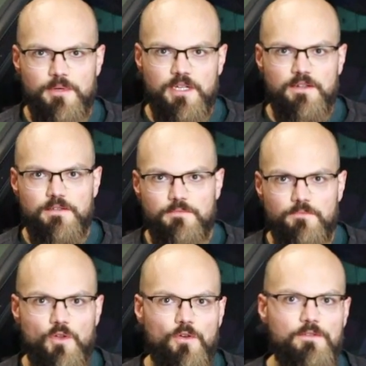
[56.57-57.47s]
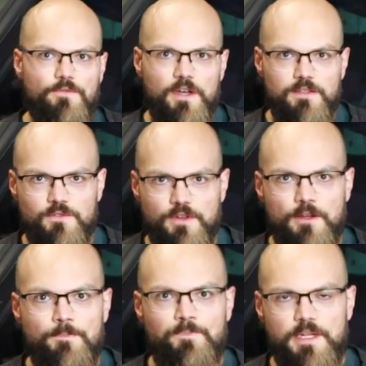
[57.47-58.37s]
wie man an diesem tollen Fahrzeug
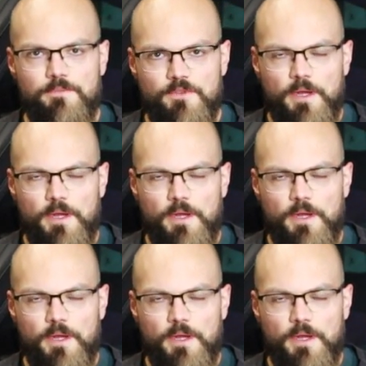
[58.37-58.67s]
mit dem